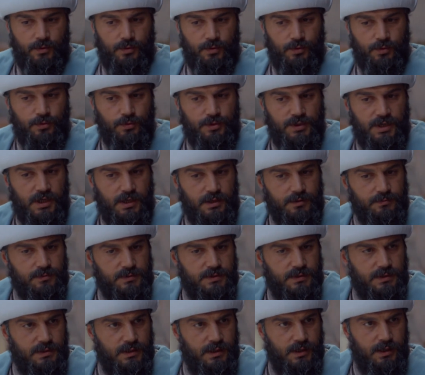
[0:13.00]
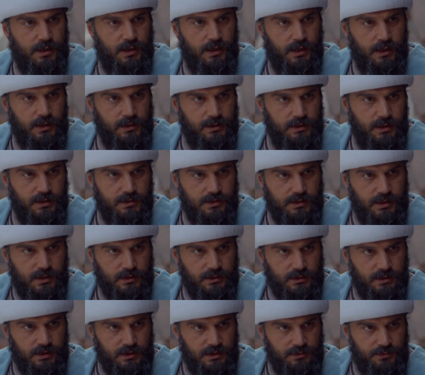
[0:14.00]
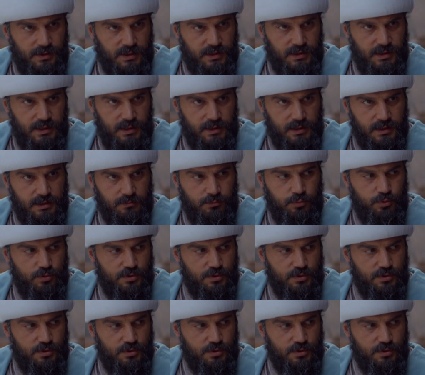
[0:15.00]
Hünkârımız elde edilen ganimetlerle